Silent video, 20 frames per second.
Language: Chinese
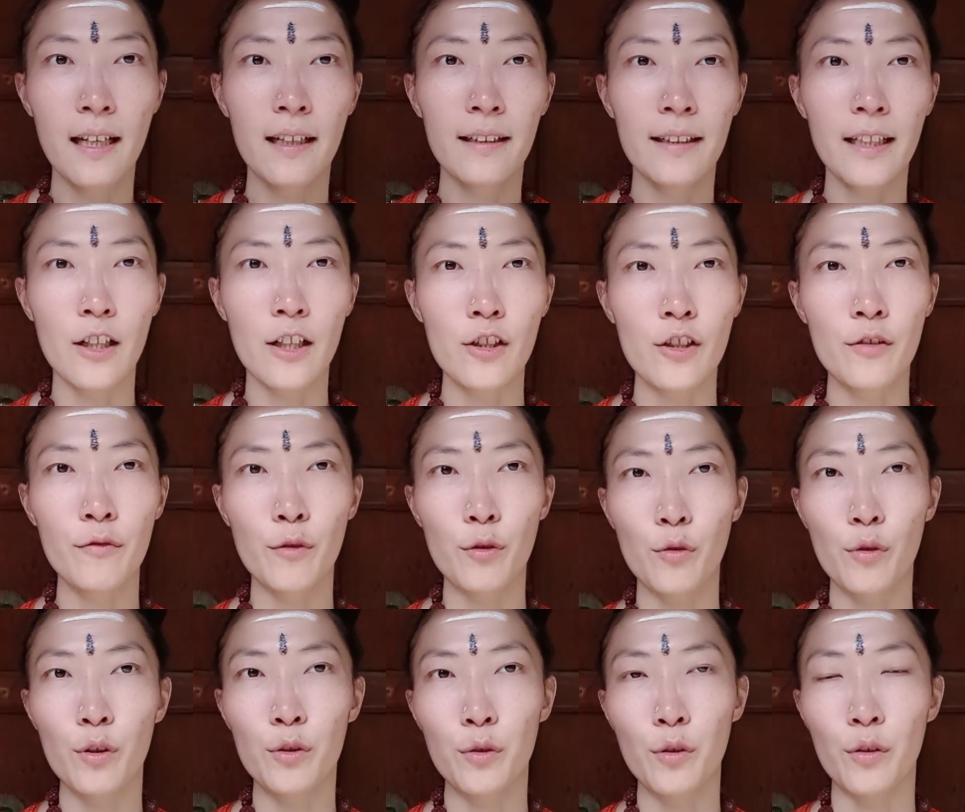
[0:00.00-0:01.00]
但是师傅
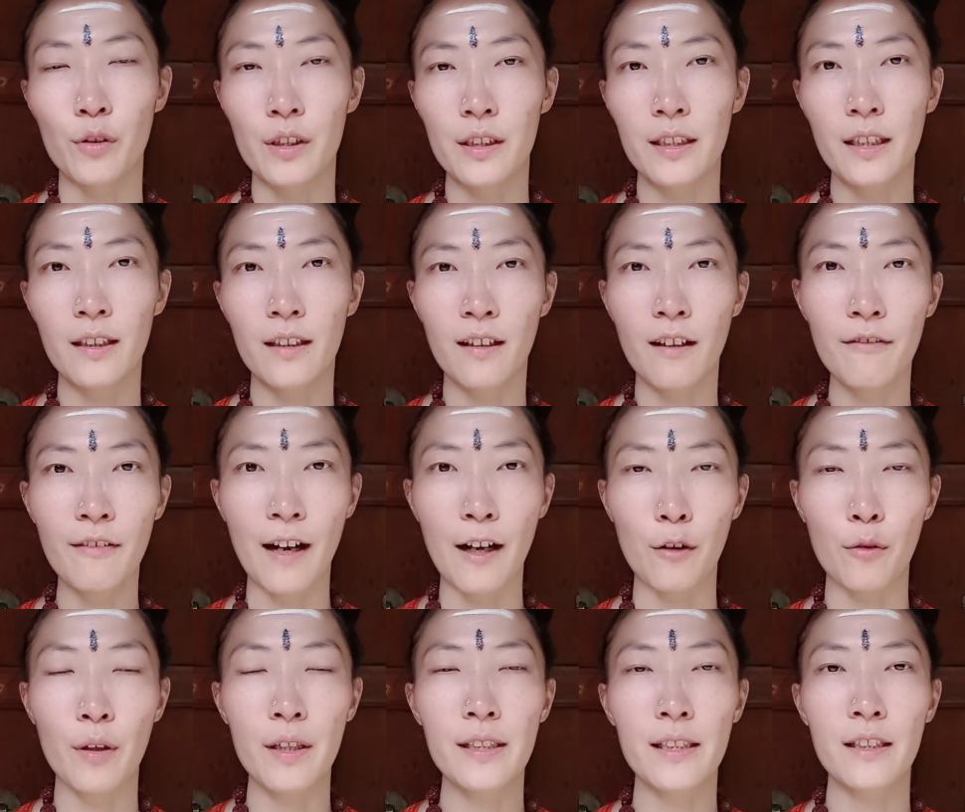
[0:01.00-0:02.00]
说，所有这些合法
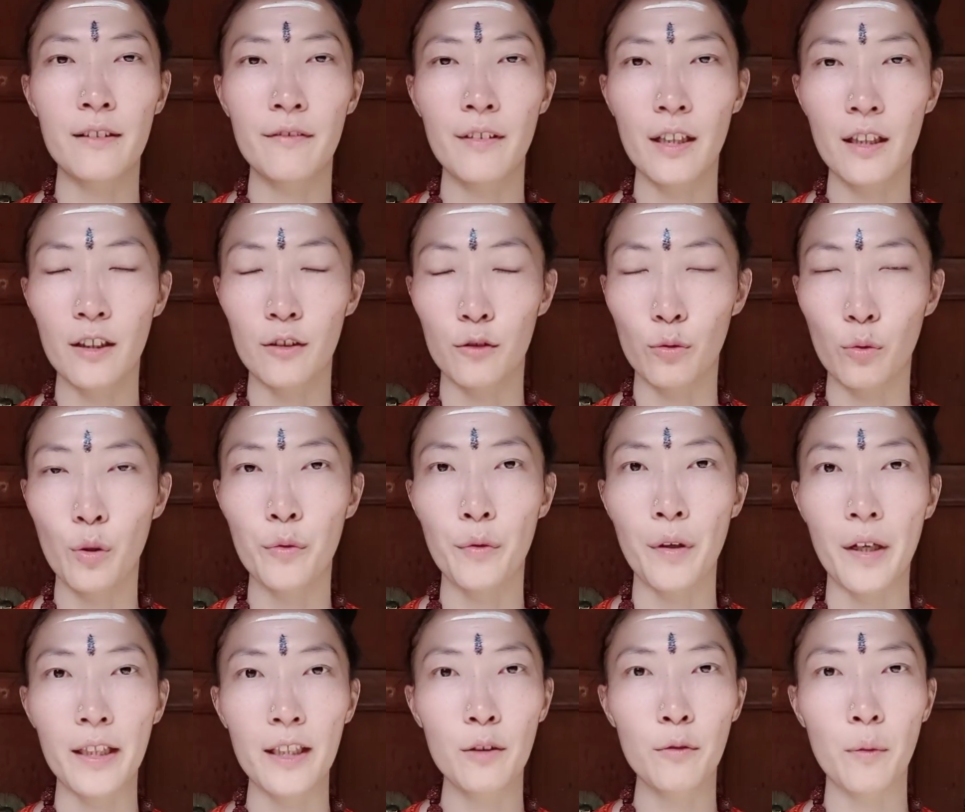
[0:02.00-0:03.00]
关系，因为很多
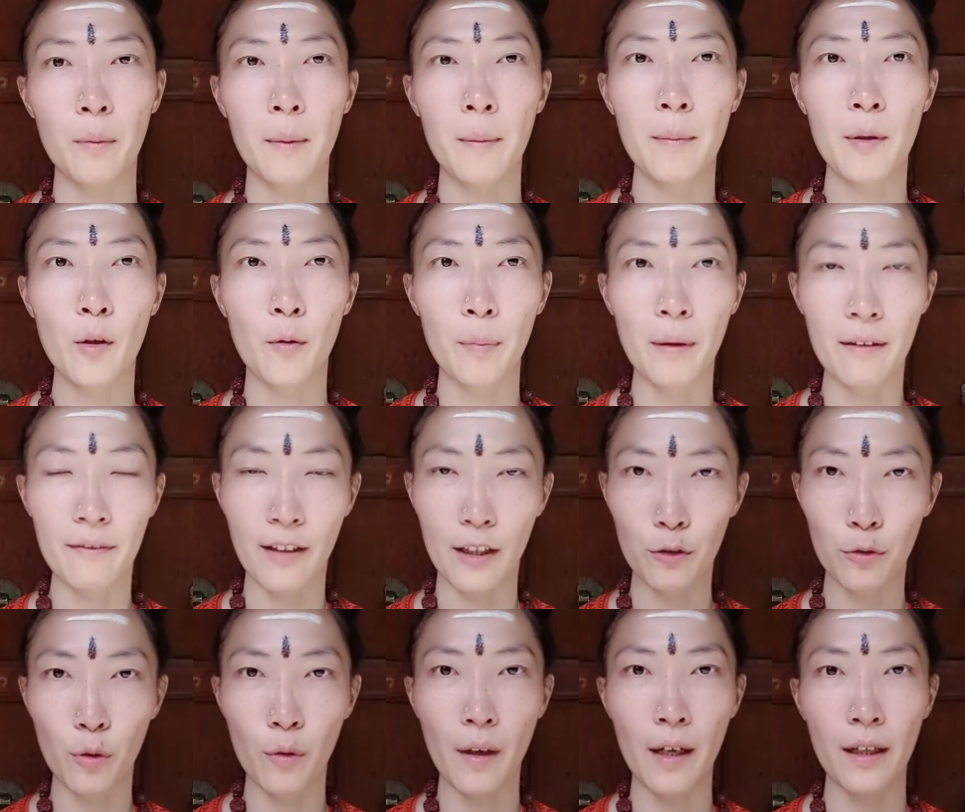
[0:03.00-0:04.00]
原因，我们没有办法
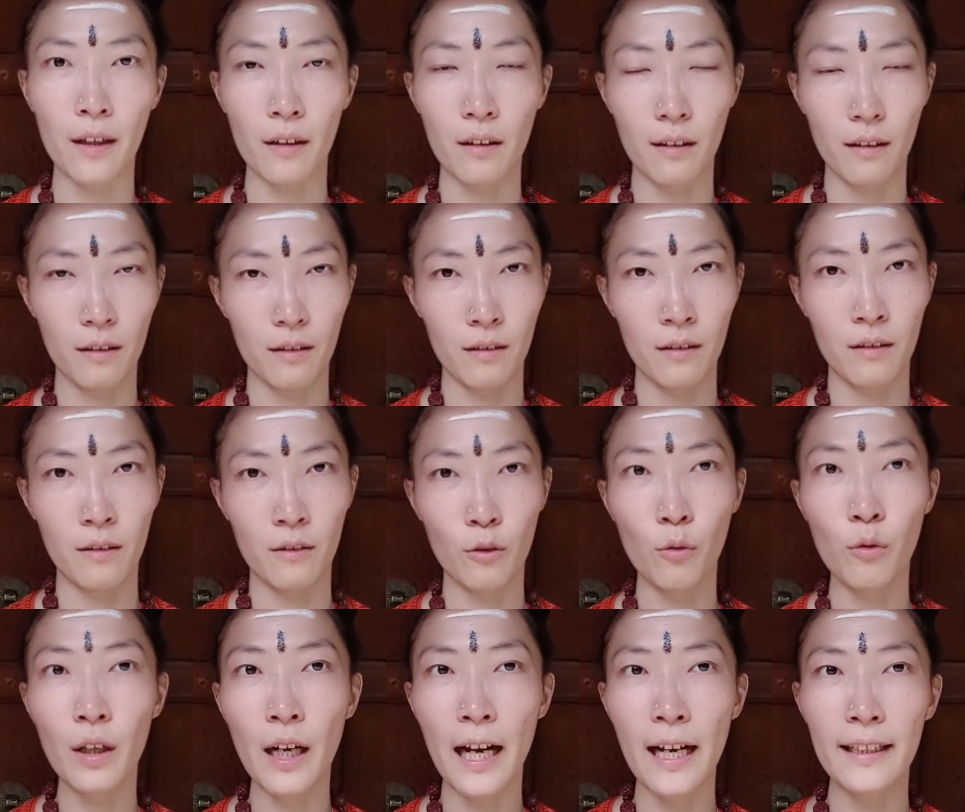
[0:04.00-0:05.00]
对外呃
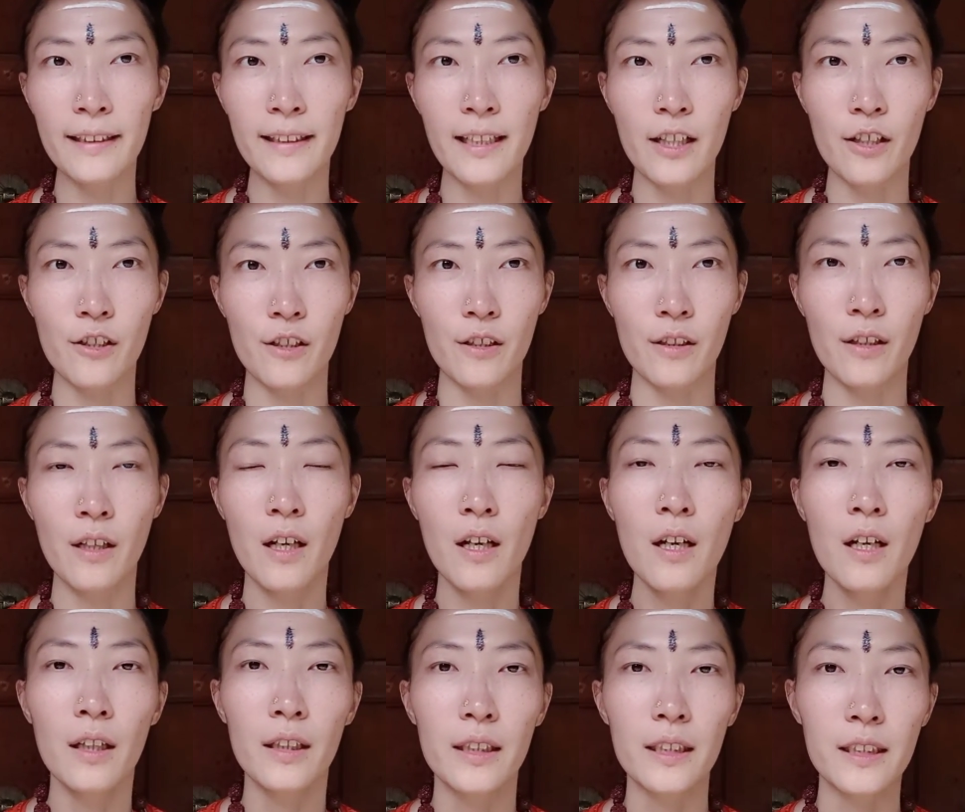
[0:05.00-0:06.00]
公开，但是
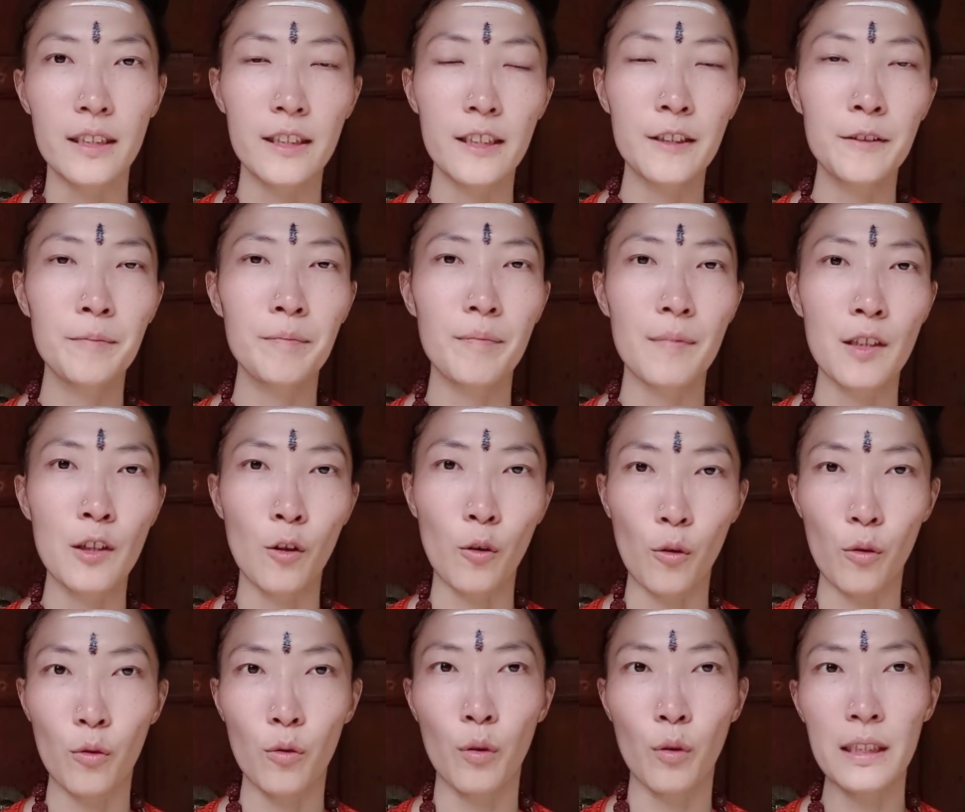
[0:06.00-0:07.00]
已经有
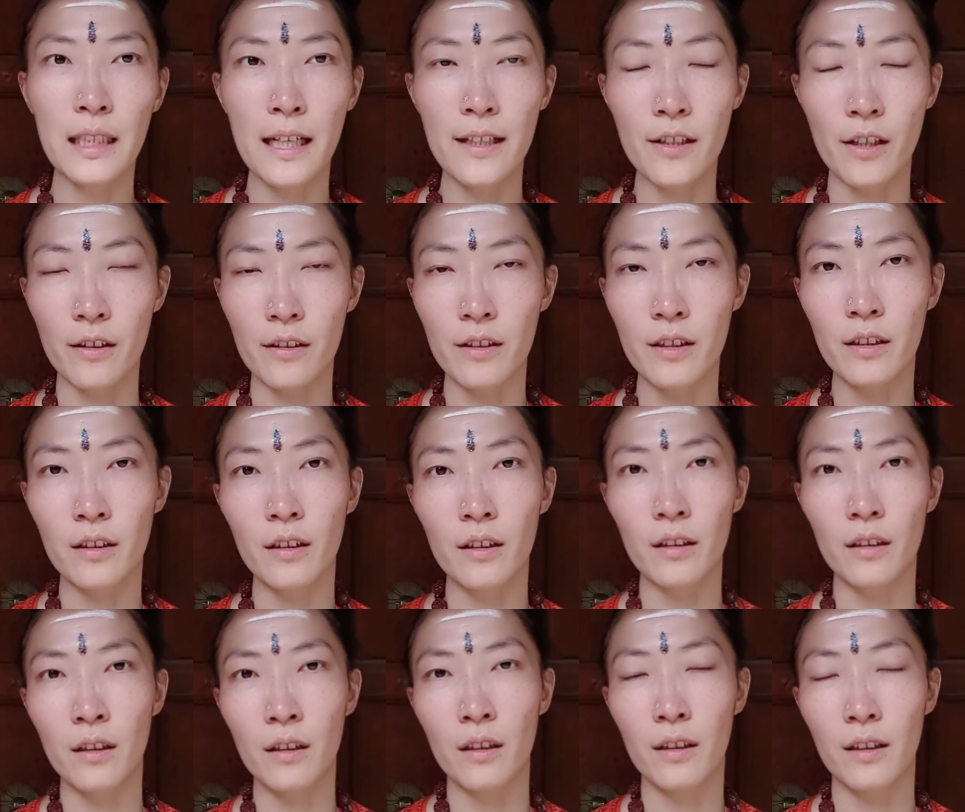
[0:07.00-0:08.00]
国家承认和
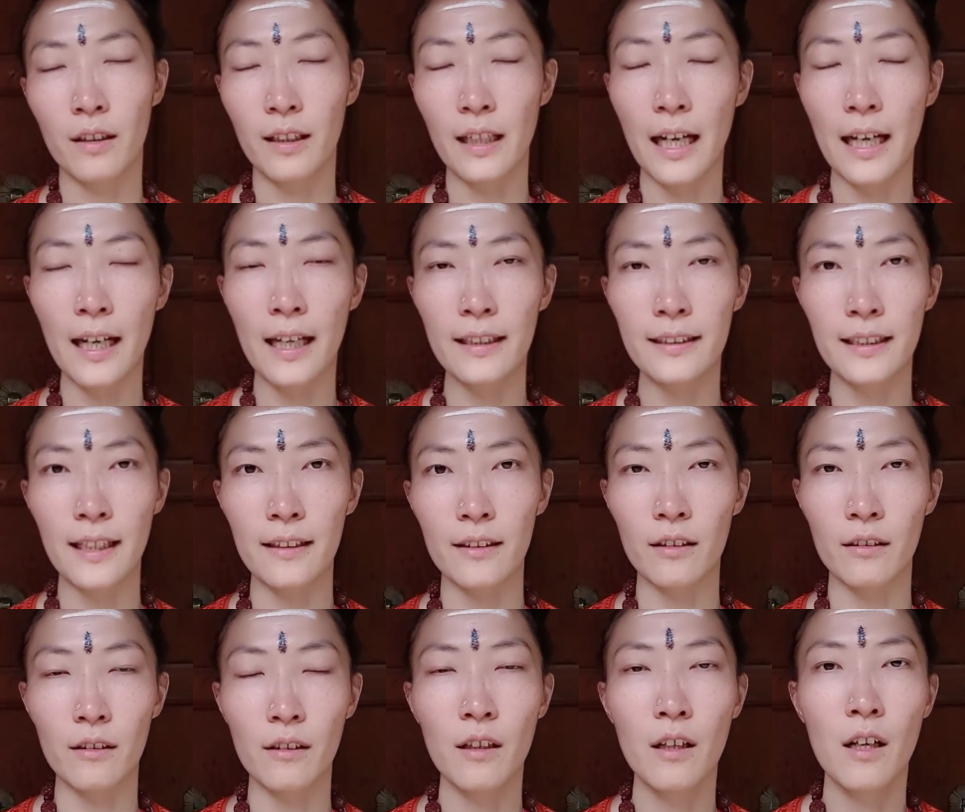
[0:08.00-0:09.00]
呃和开拉萨
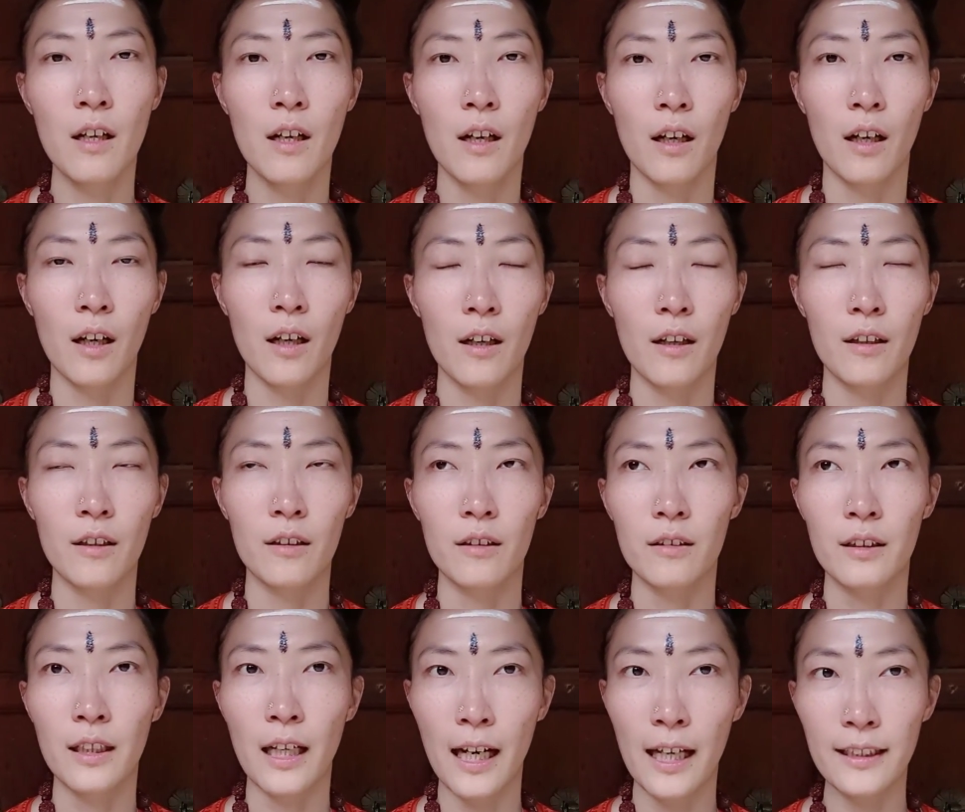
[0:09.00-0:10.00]
的啊
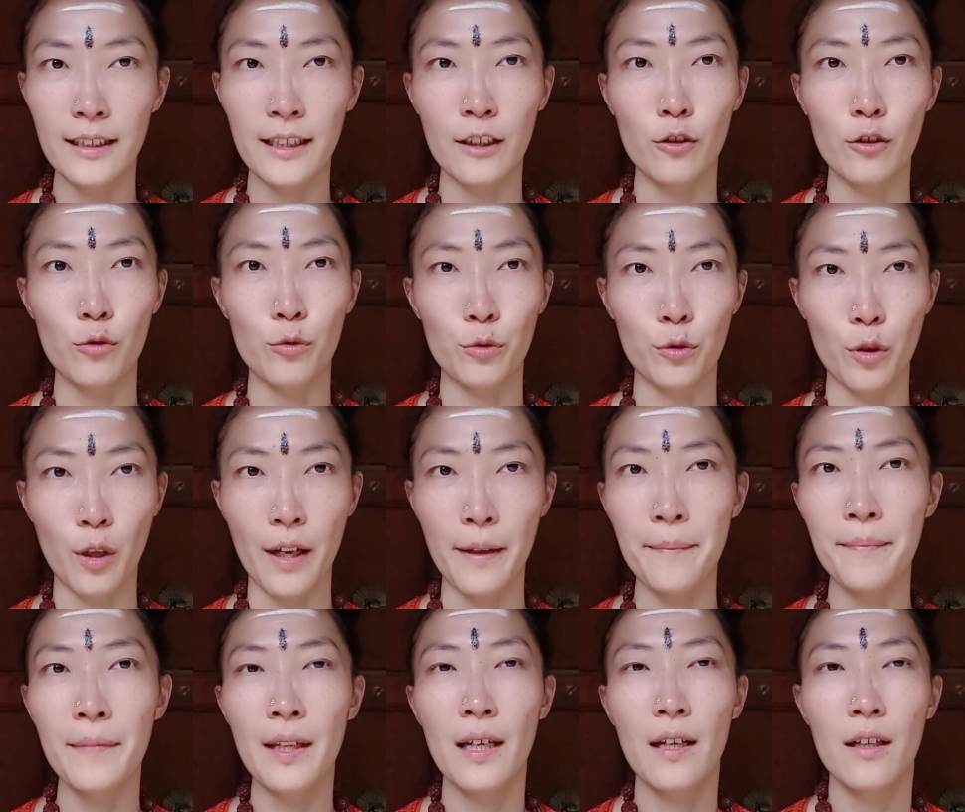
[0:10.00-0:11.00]
开拉萨的主权。